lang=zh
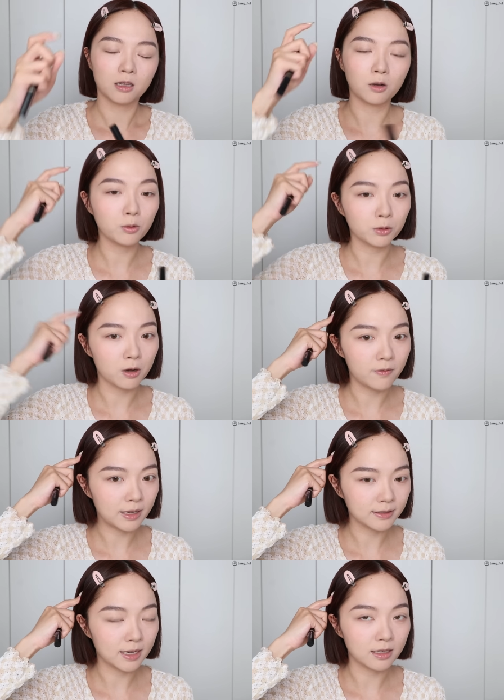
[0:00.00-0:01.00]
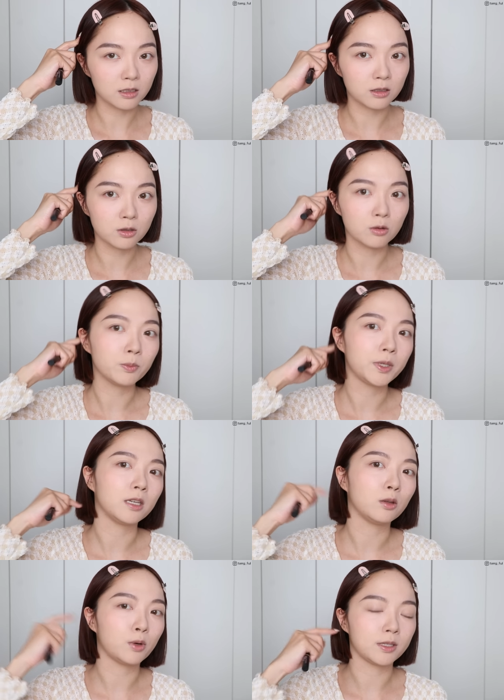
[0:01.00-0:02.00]
然后因为我头发染成这种
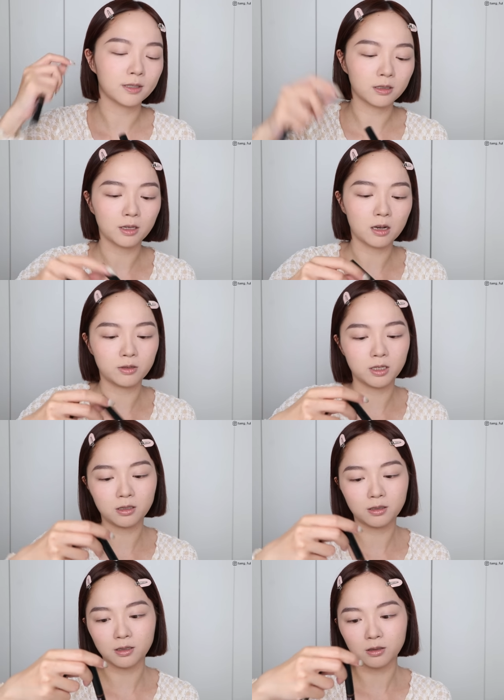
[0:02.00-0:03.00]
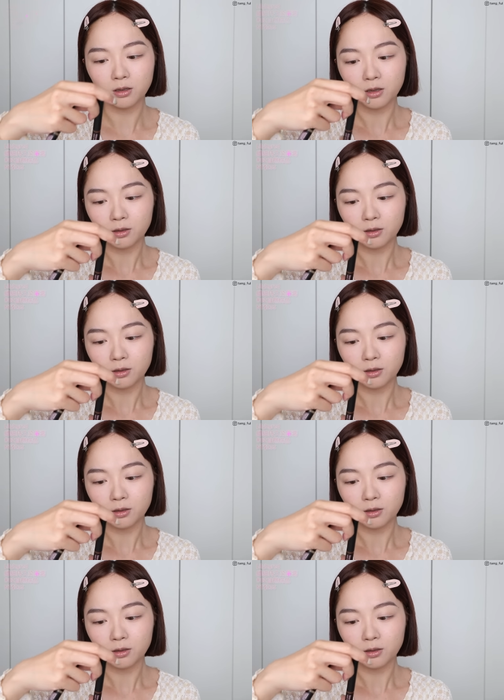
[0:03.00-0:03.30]
偏暖色调颜色，